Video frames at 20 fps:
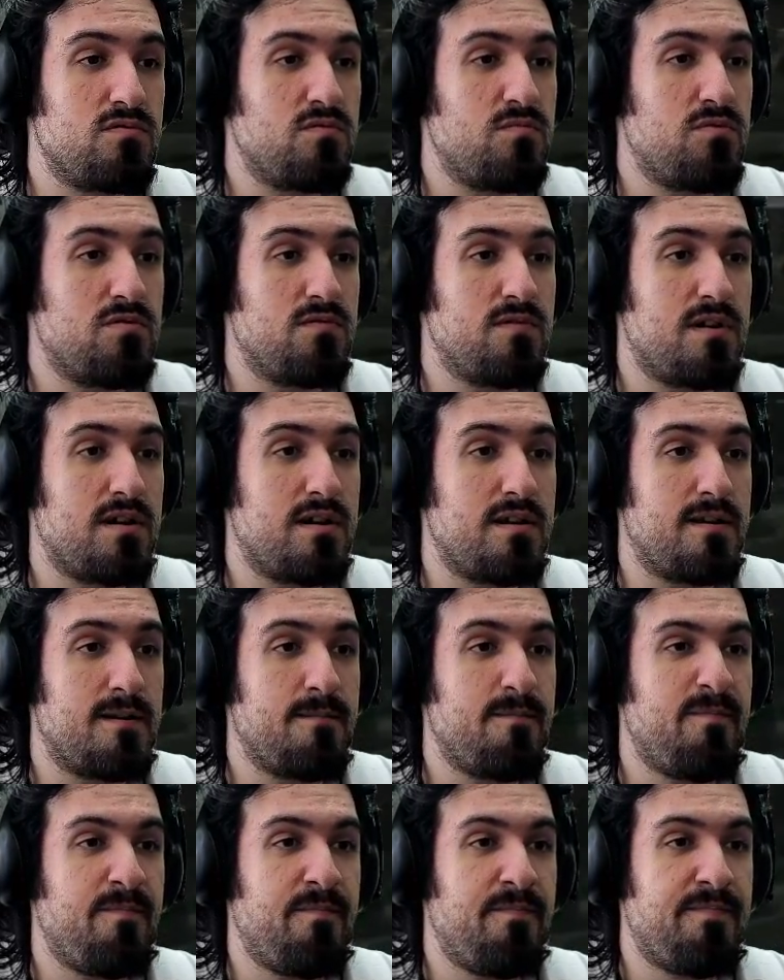буквально.
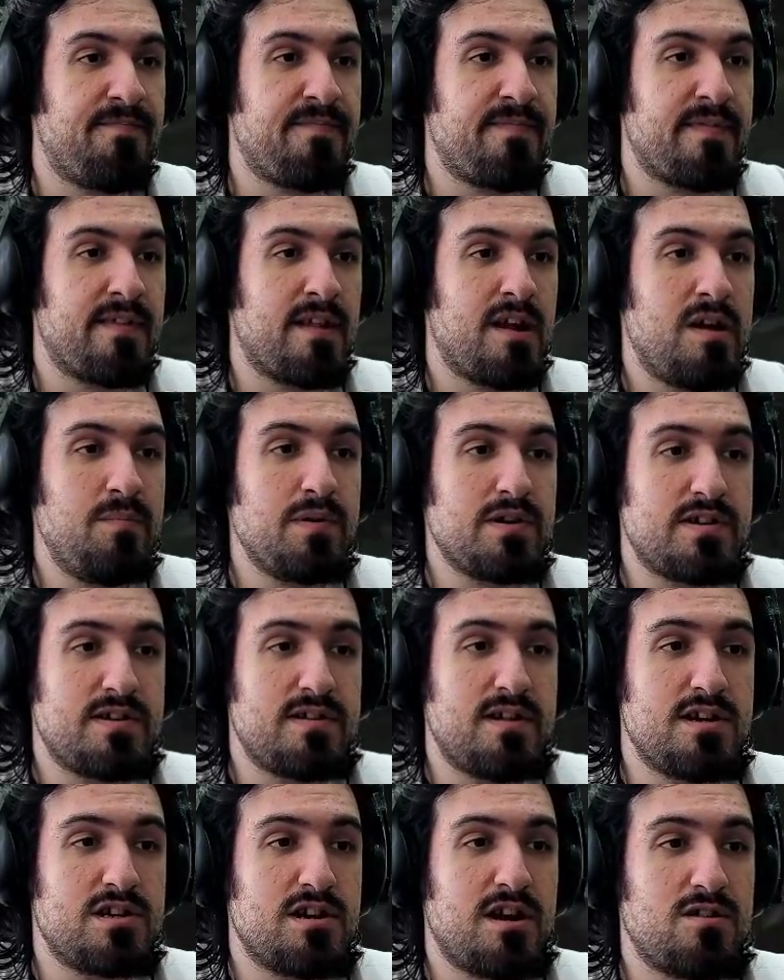
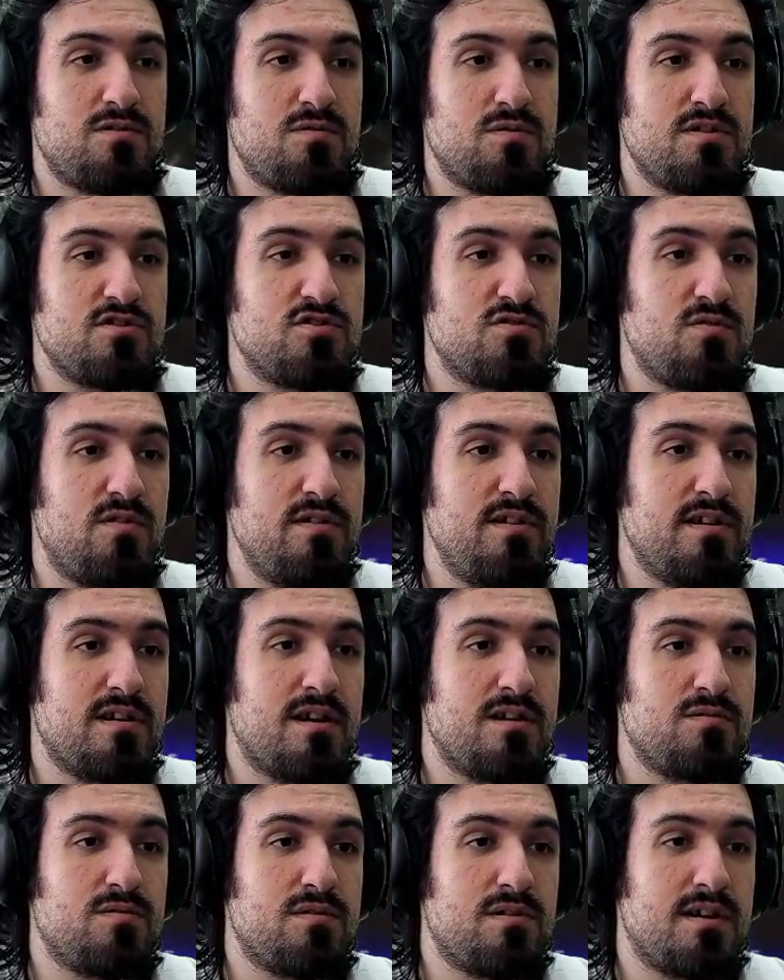Персонажа, который зонер,
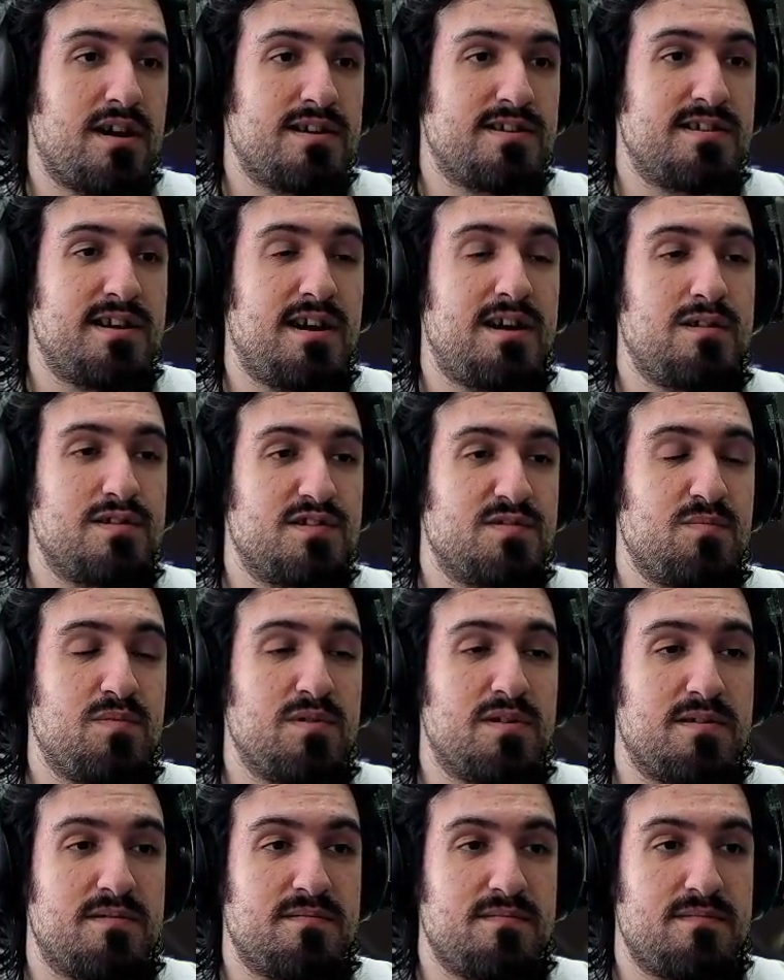который, казалось
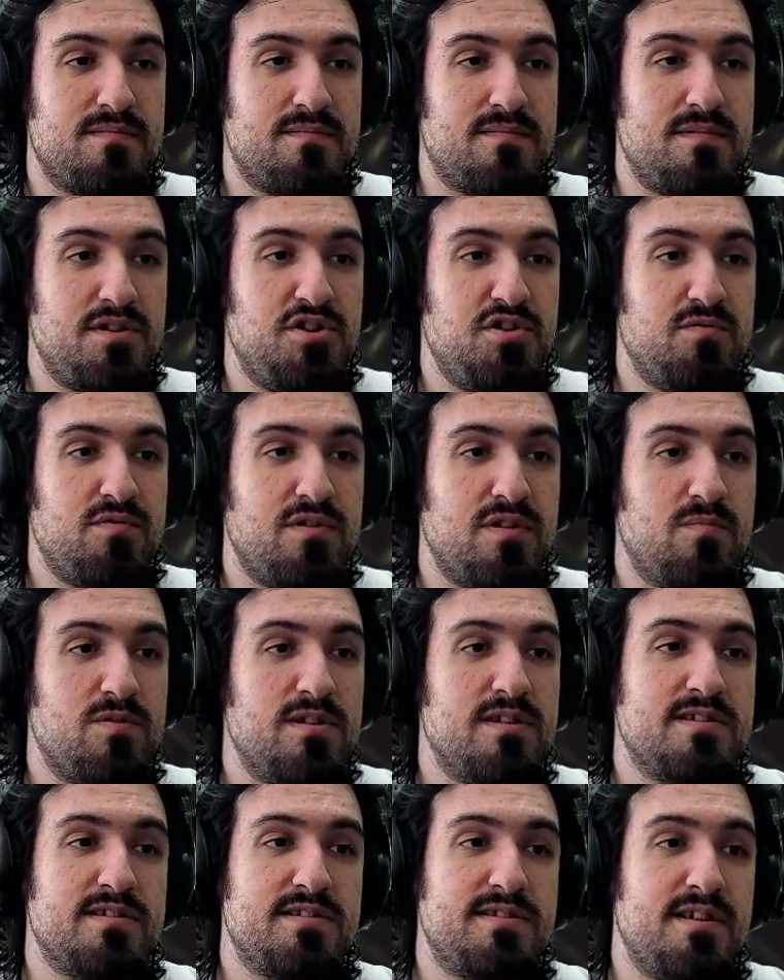бы, ничего ему
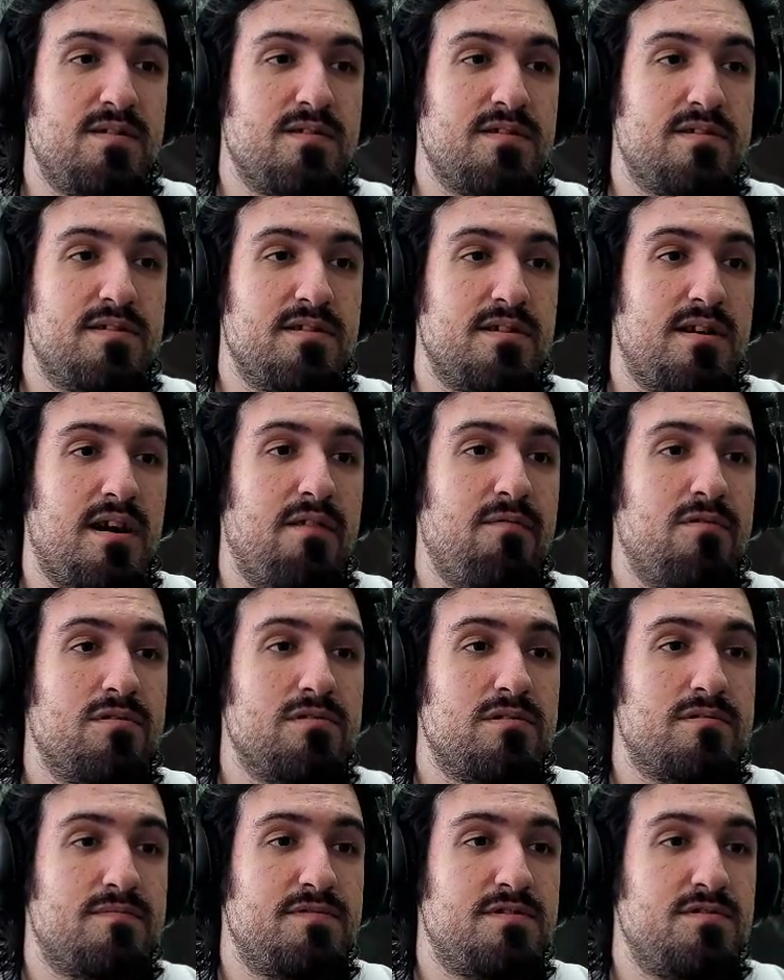не сделать. А вот
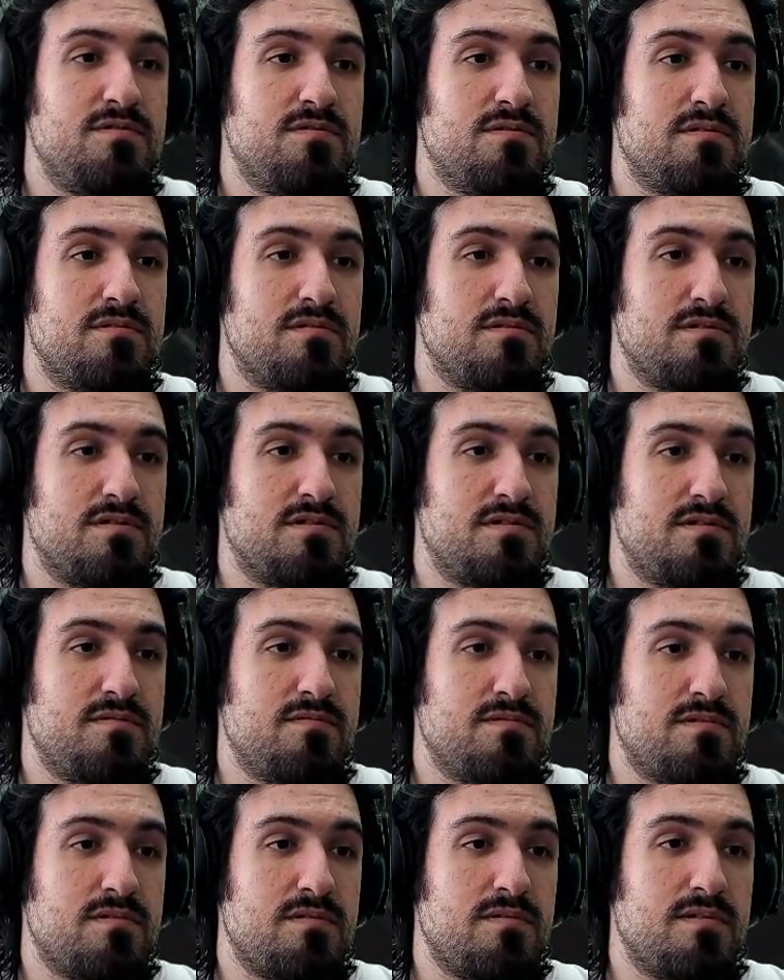все, то есть
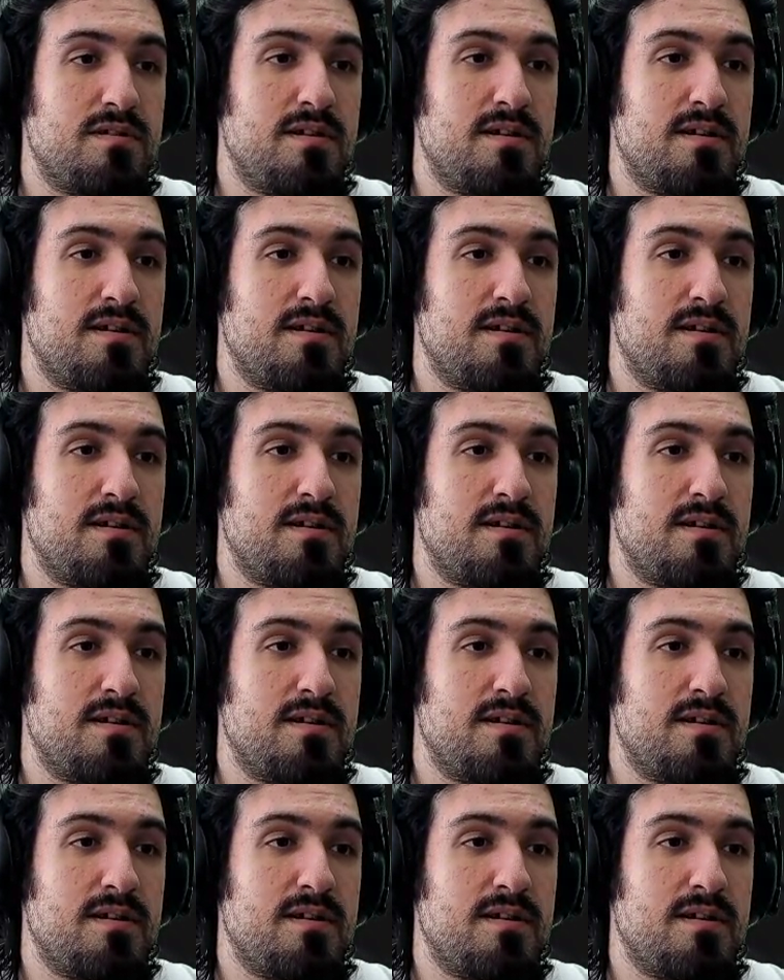вот он.